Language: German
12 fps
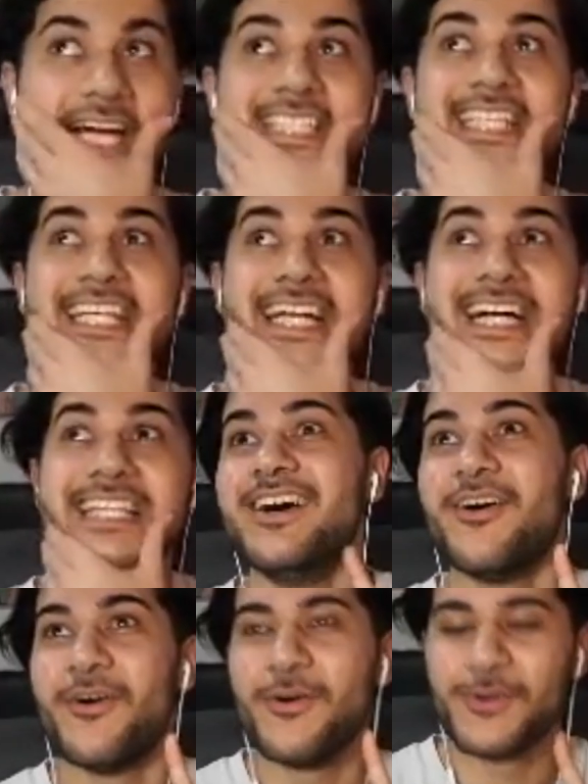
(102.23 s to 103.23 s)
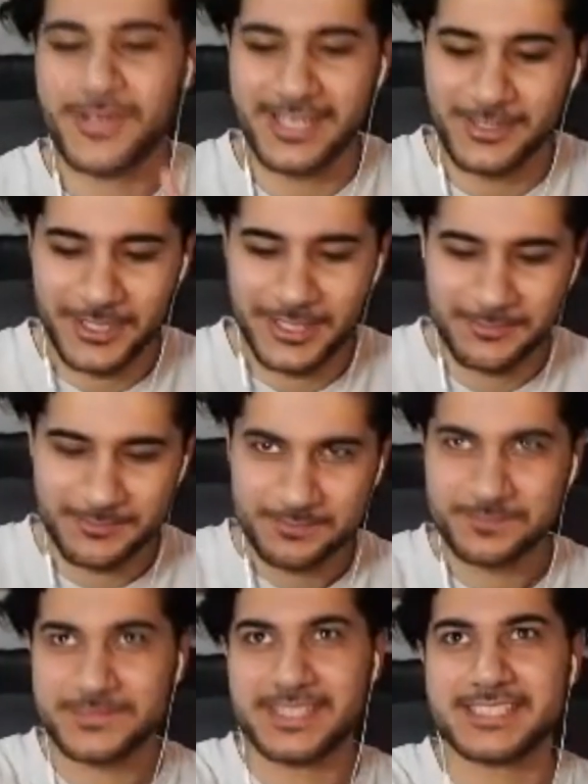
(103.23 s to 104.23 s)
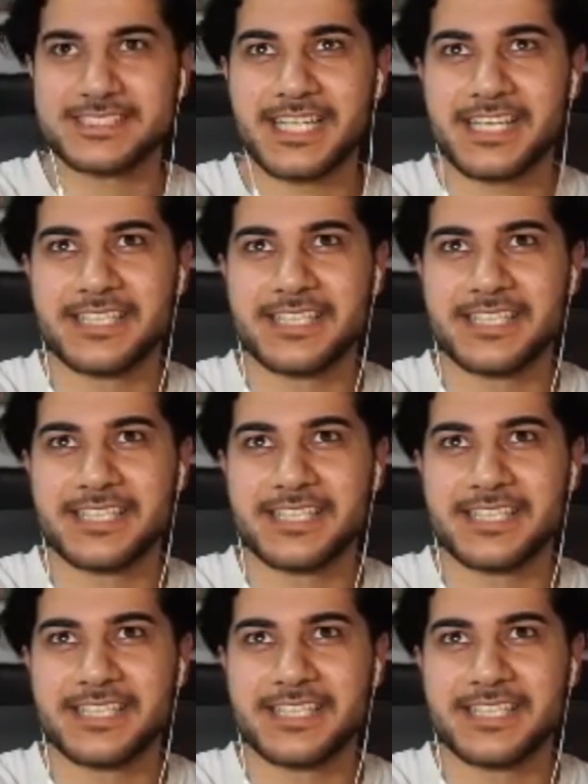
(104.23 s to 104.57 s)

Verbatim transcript: sag an. Oh, okay, okay. Ich zeig ihn